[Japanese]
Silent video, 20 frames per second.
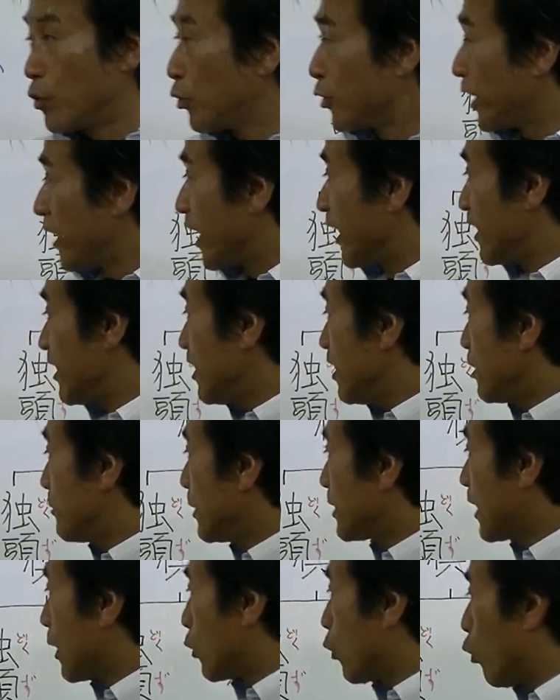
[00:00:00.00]
法であり
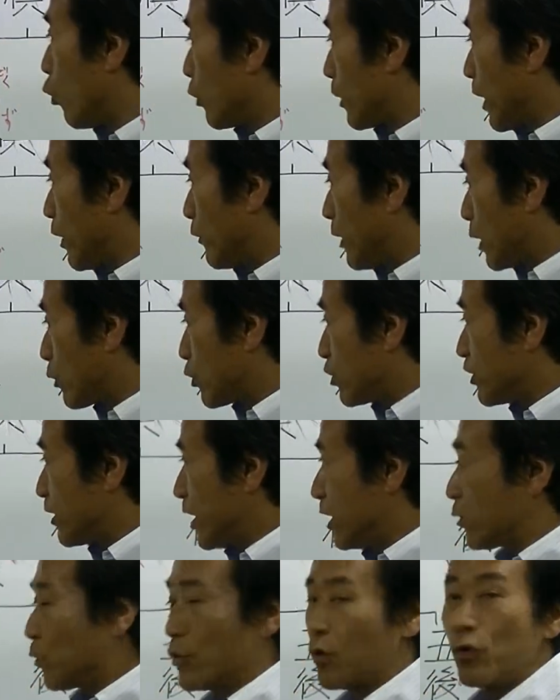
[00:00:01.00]
また後悔をなくして
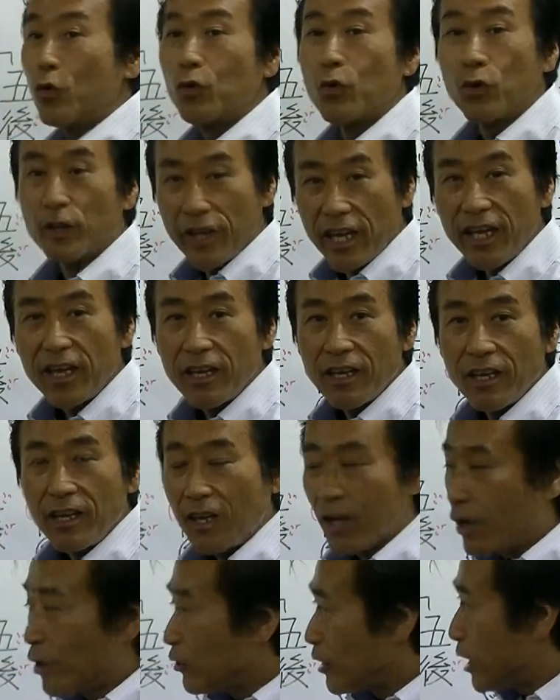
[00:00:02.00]
いく方法ね
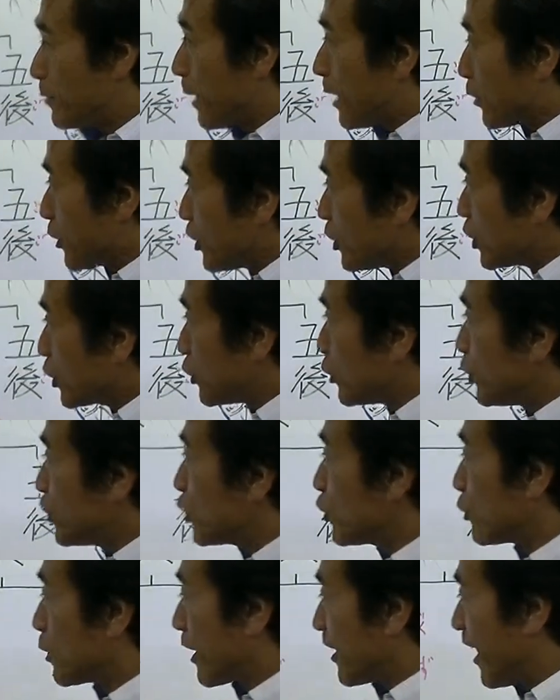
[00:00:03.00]
で今の一瞬一
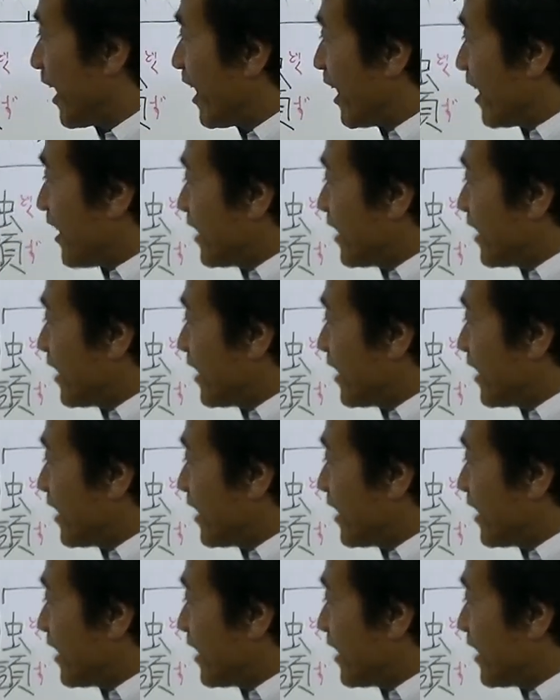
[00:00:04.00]
瞬がね